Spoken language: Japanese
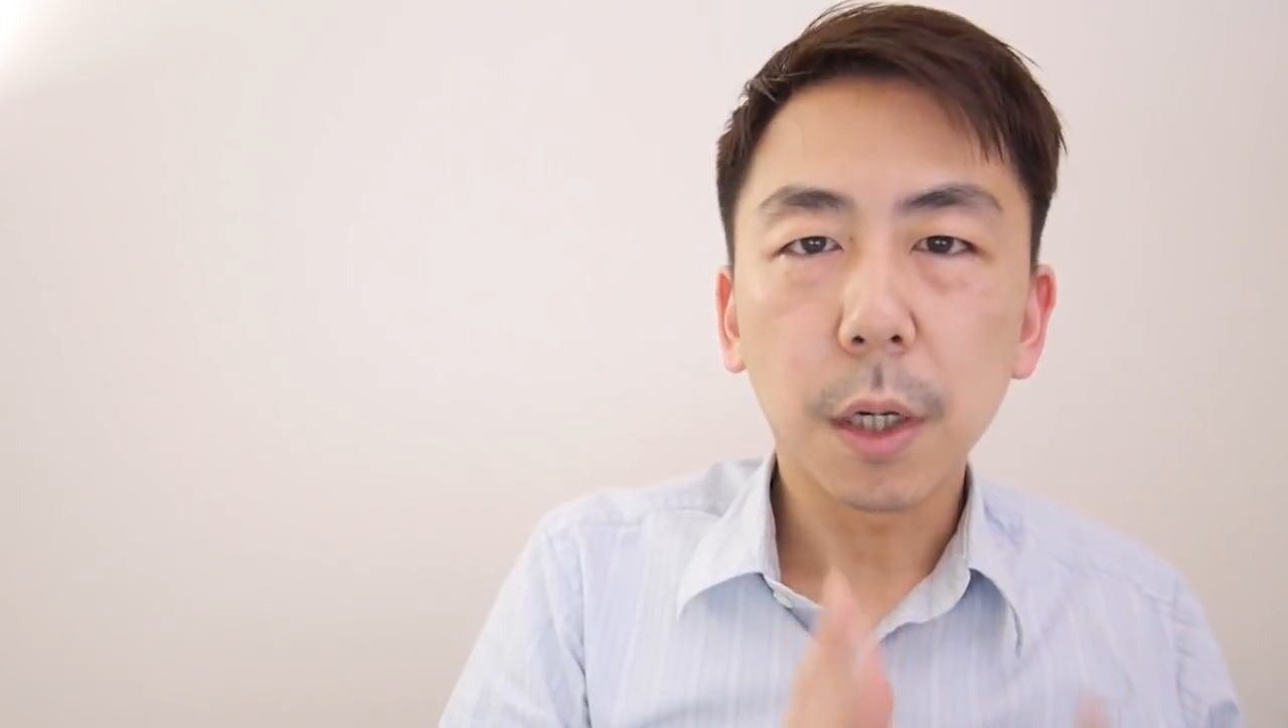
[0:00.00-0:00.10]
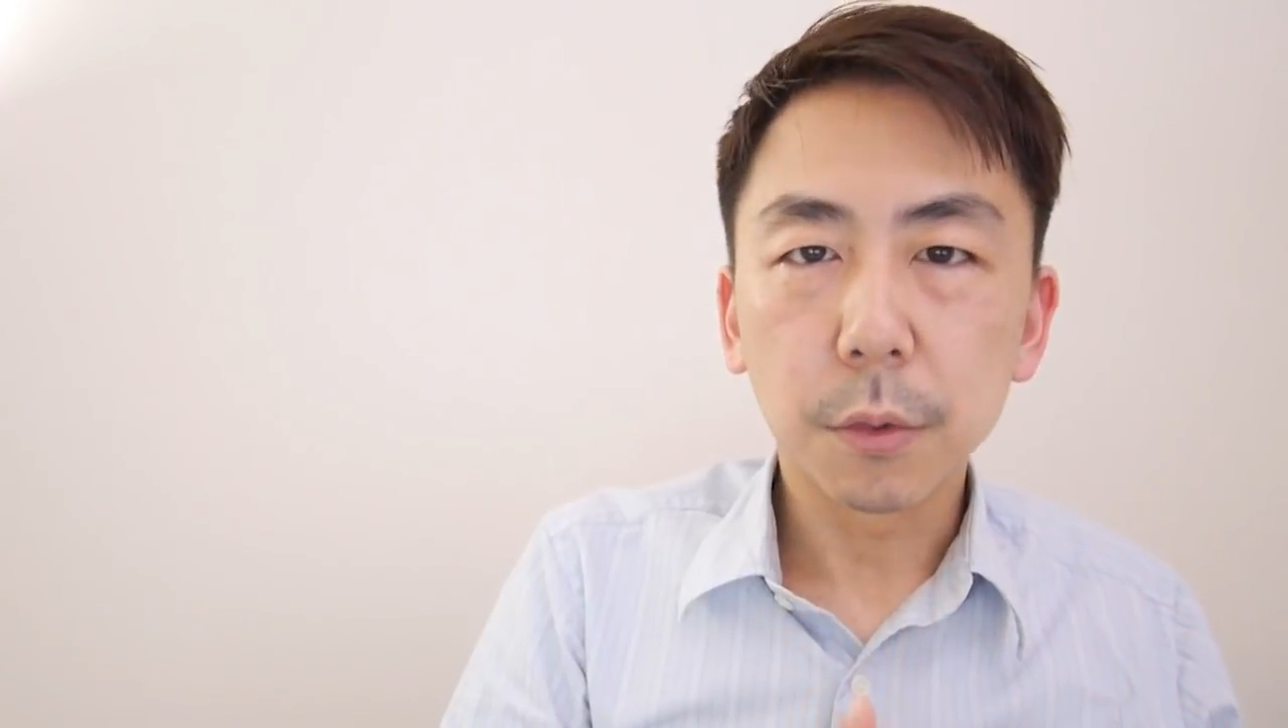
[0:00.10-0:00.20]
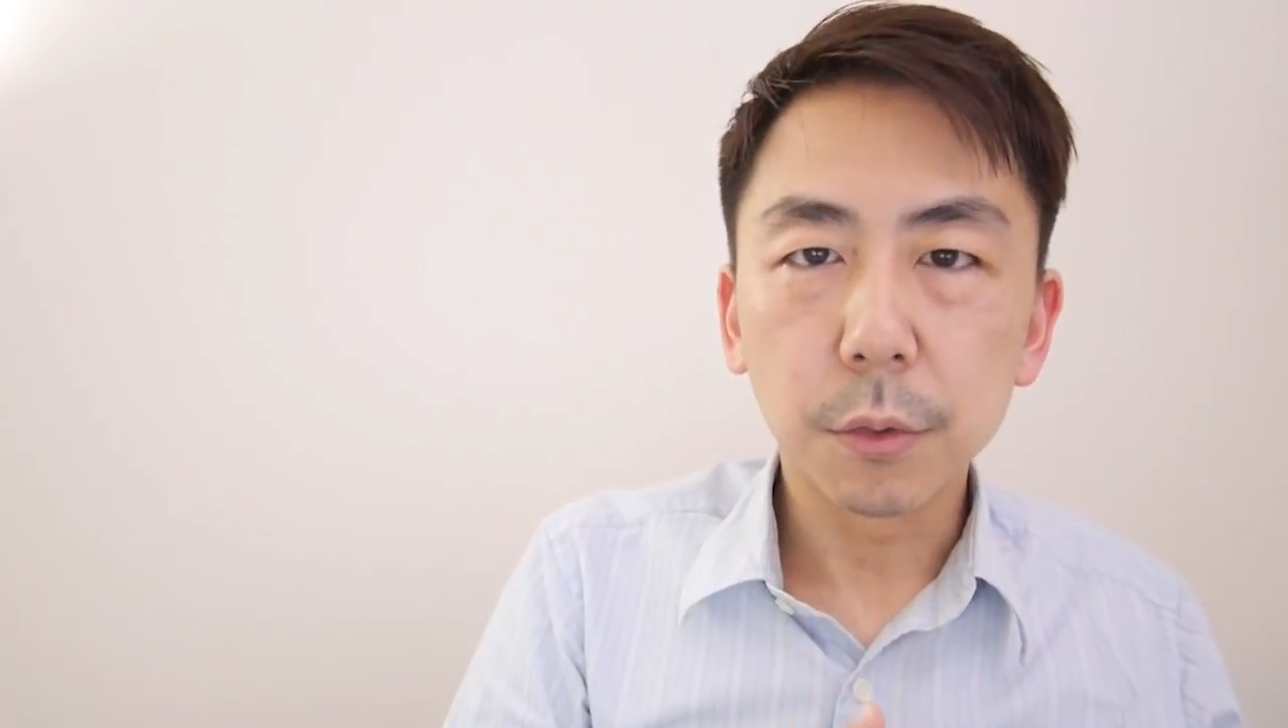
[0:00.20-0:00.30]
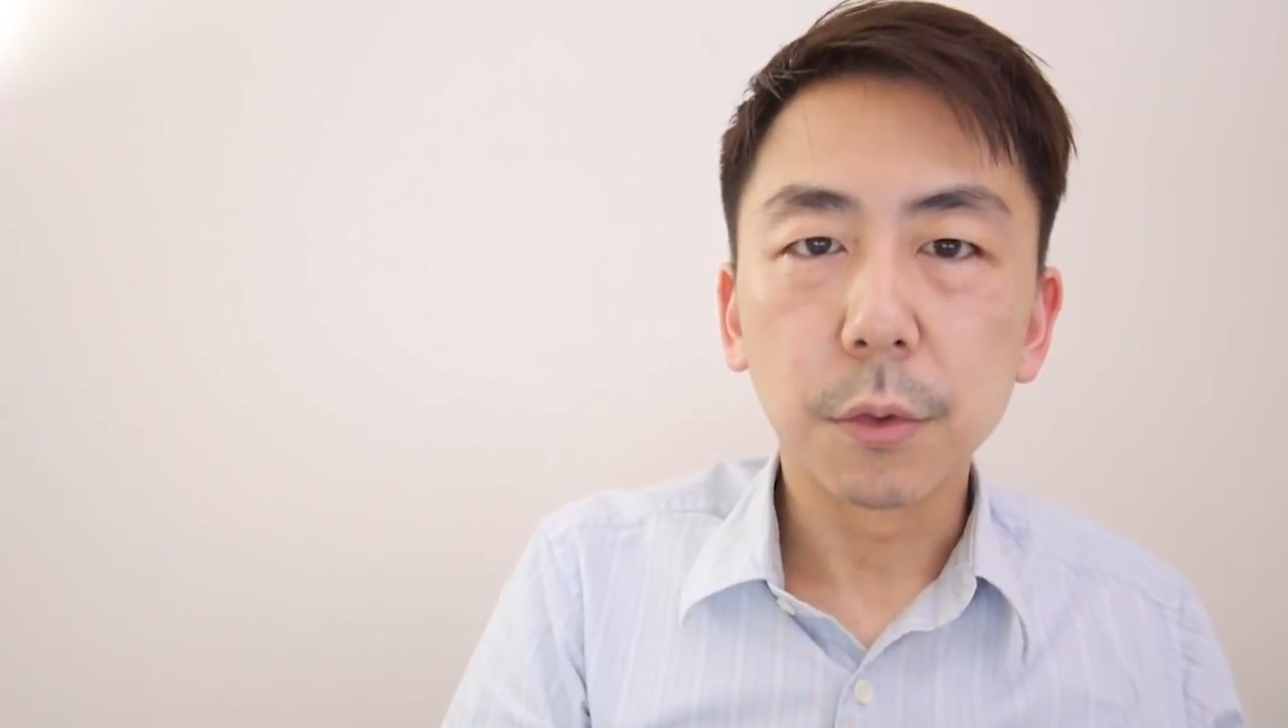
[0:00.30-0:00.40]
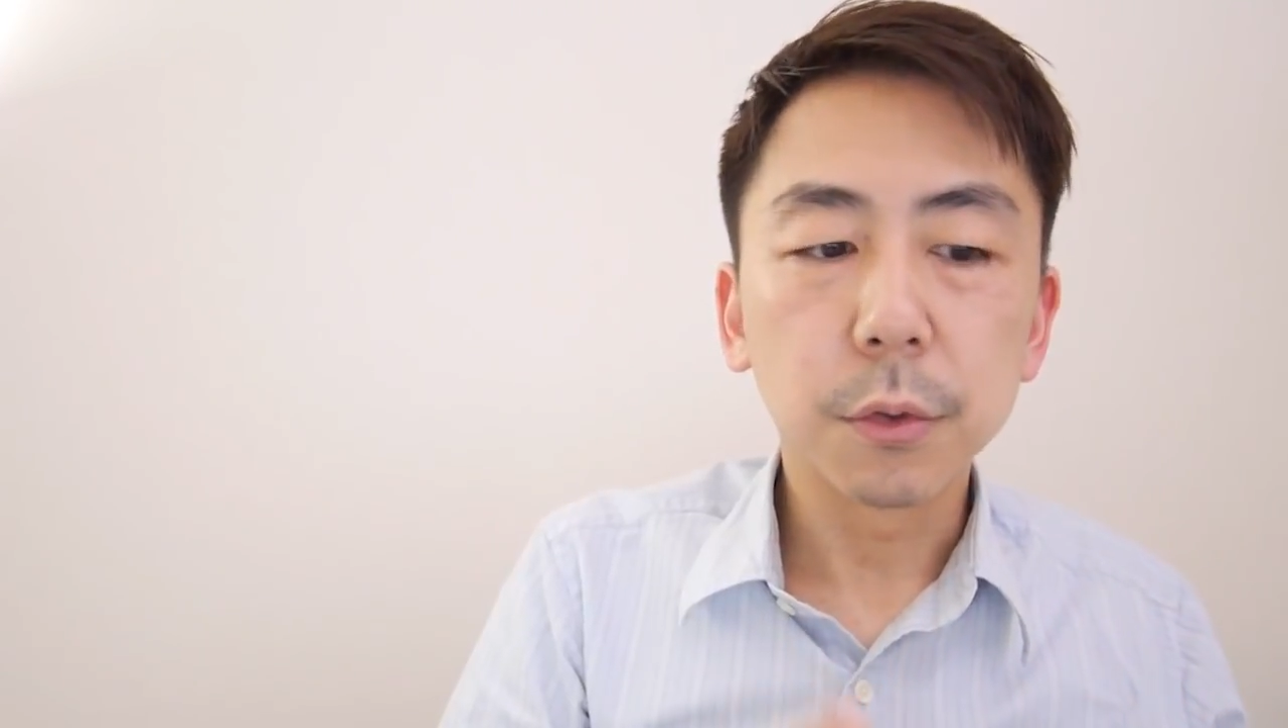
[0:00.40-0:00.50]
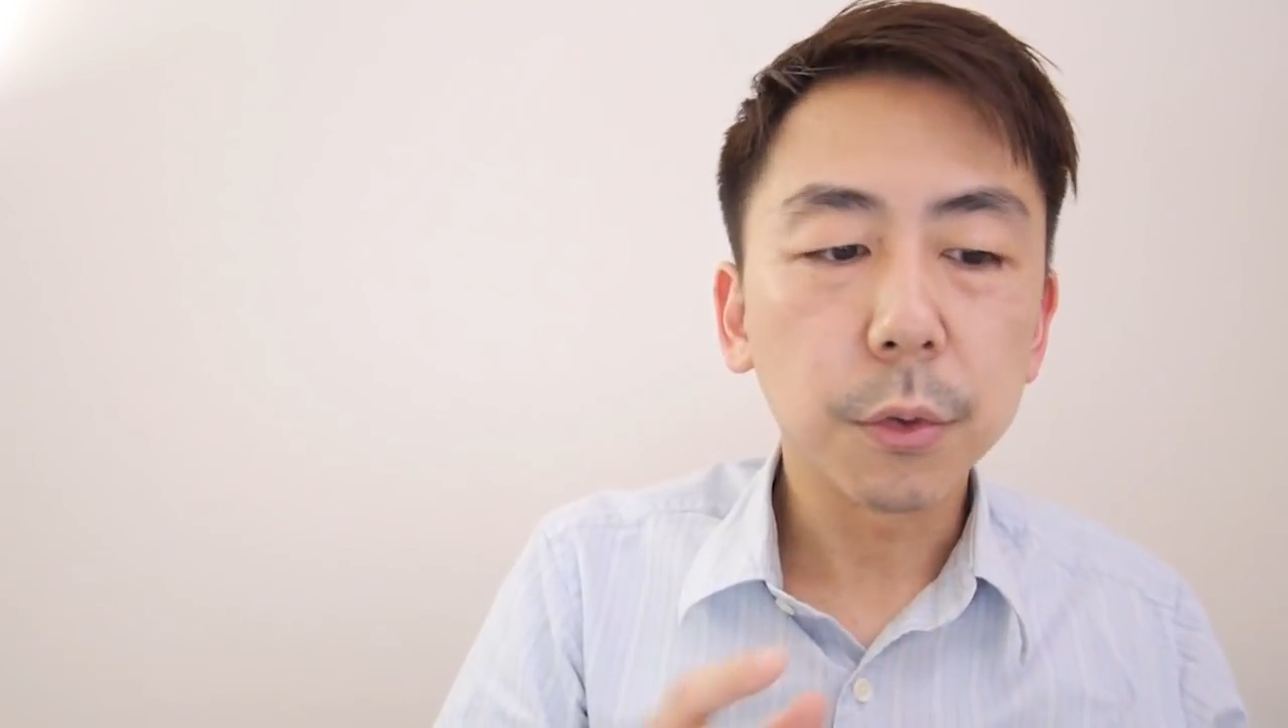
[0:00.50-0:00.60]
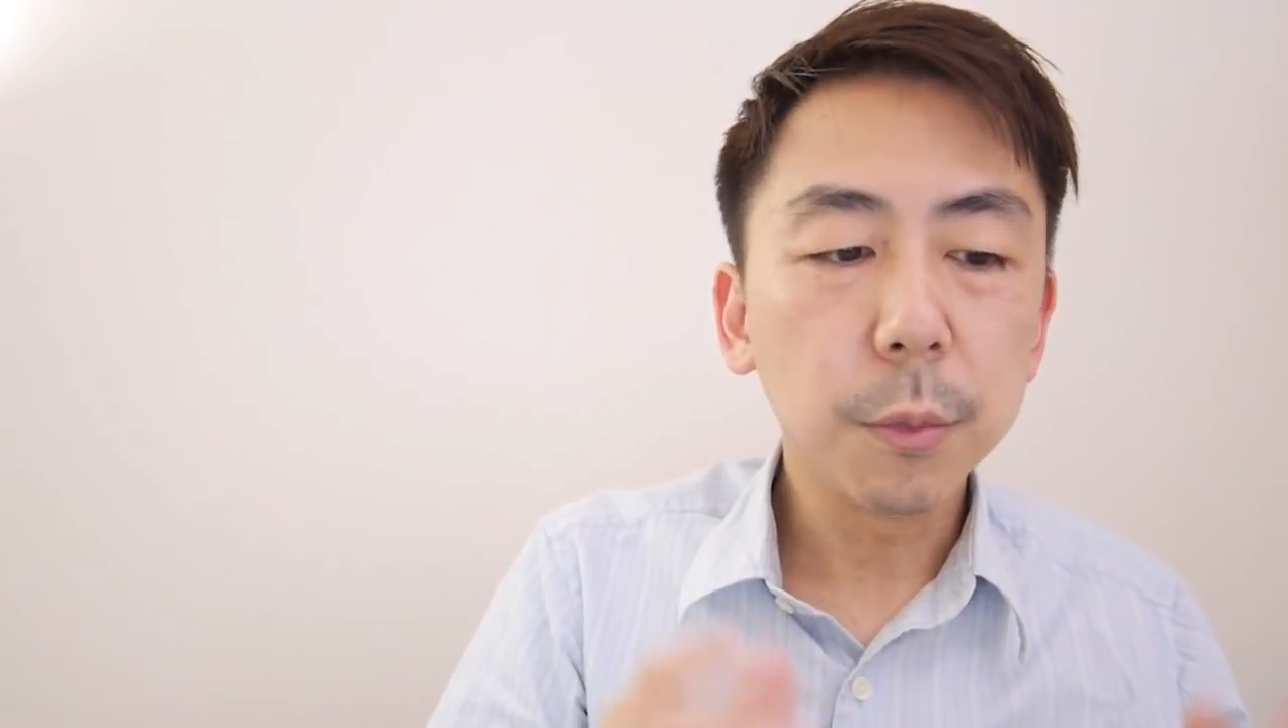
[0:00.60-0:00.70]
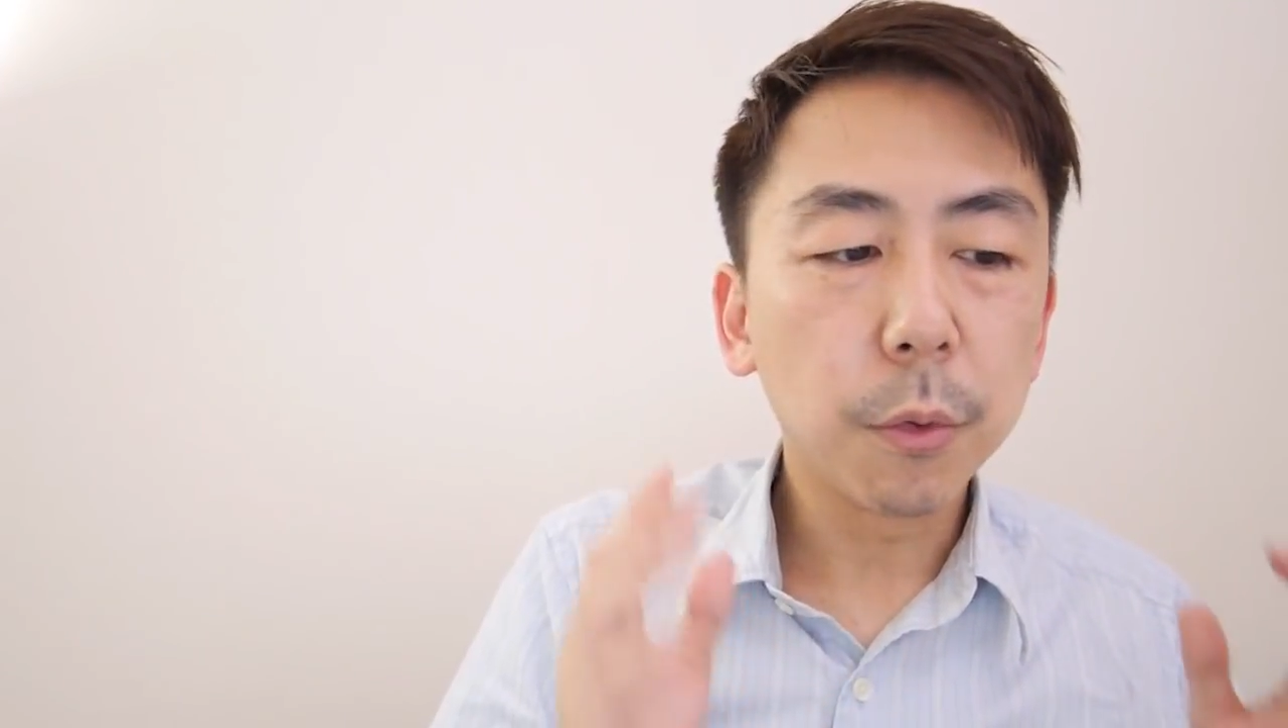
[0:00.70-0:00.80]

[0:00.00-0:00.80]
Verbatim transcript: 書くそうい